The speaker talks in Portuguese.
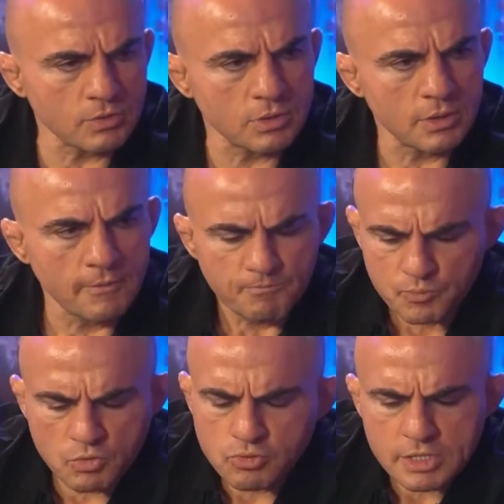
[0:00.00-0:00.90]
É,
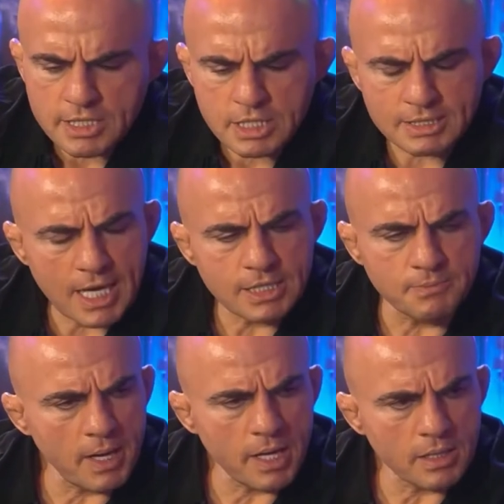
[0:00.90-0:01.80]
então tu tem que tratar ele
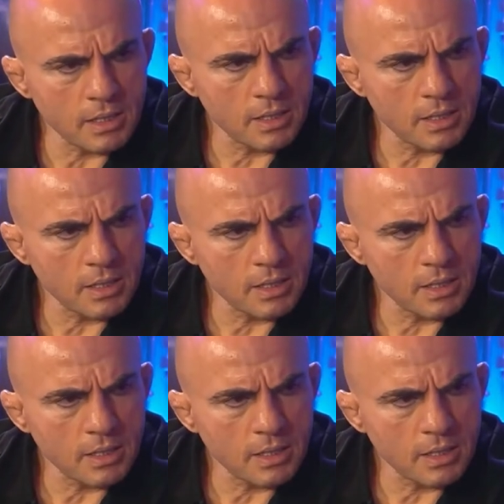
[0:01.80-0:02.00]
bem.